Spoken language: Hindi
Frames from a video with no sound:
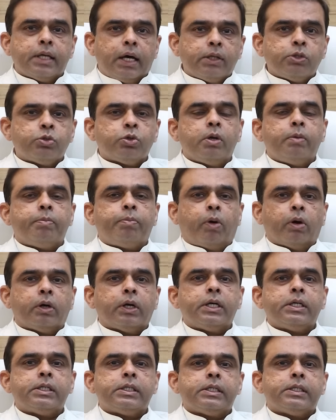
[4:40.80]
साथ जो
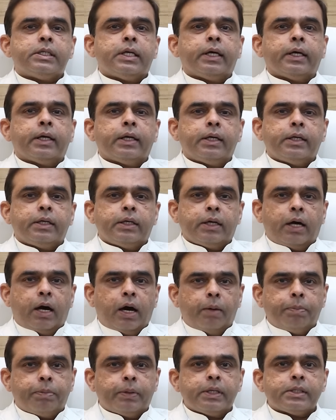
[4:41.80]
इम्पोर्टेंट चीज़ है कि
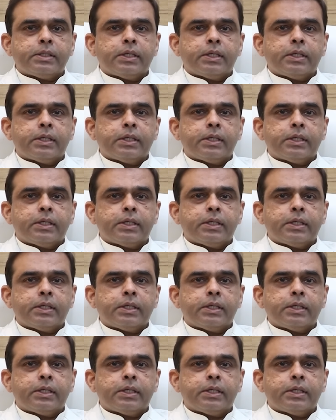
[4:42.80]
आपके